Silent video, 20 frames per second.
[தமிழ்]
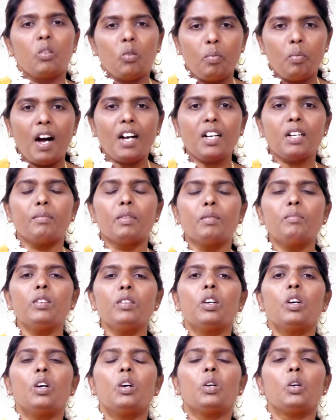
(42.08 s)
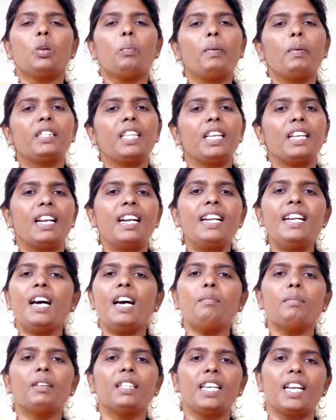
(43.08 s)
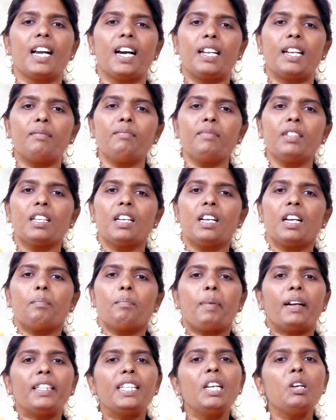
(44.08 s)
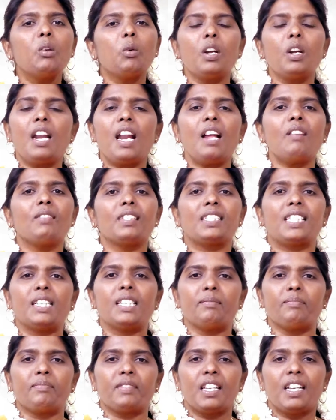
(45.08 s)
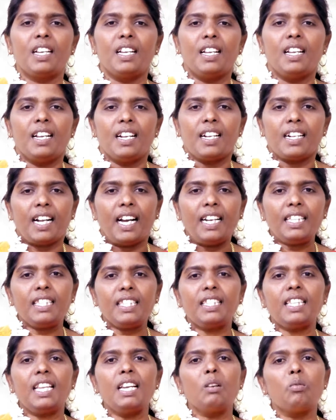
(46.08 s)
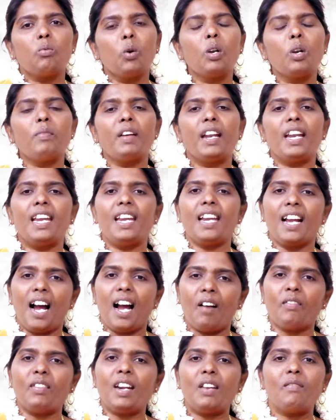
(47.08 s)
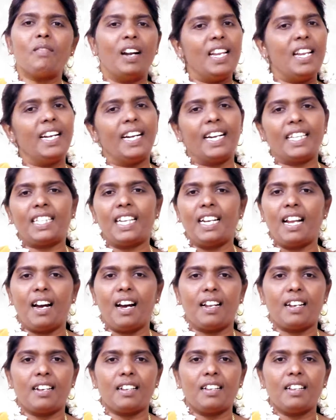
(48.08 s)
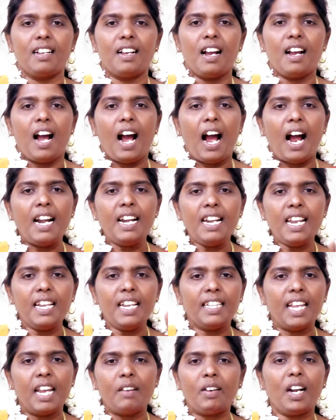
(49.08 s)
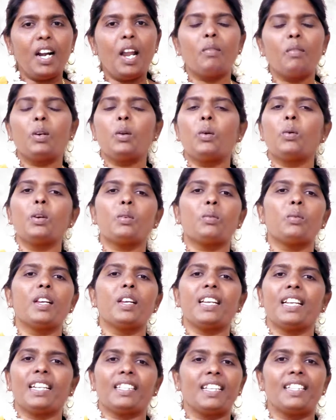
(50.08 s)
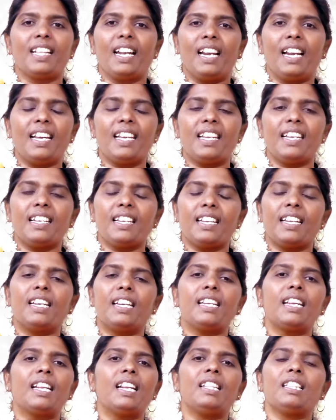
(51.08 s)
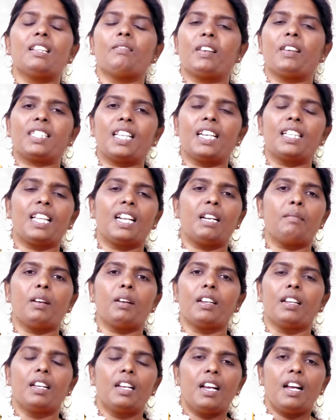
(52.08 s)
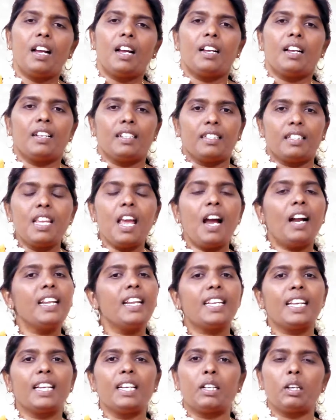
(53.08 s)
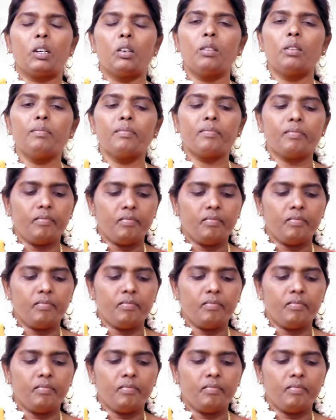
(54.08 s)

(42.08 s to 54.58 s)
உபாகமும் முப்பத்தி இரண்டாம் அதிகாரம் பதினொன்றாம் வசனம் கர்த்தர் ஒருவரே அவனை வழி நடத்தினார் அந்நிய தேவர்கள் அவனோடு கூட இருந்ததில்லை என்கிற அந்த வசனத்தை நம்ம தியானிக்க இருக்கிறோம்